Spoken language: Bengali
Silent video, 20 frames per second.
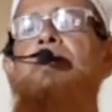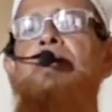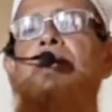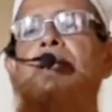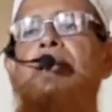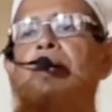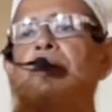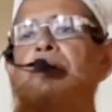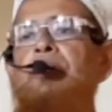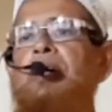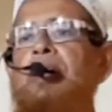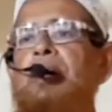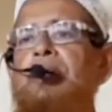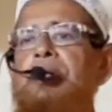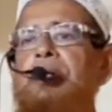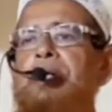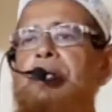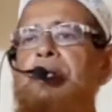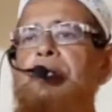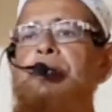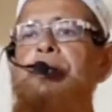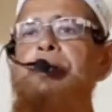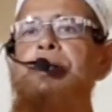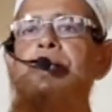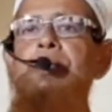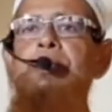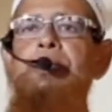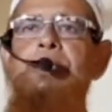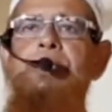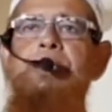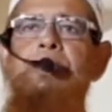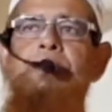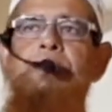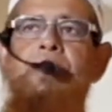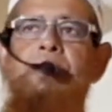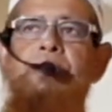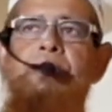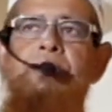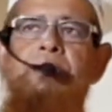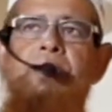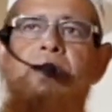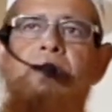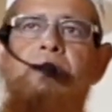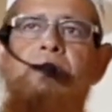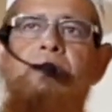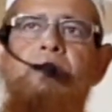কেউ কাউকে হত্যা করতে পারতো না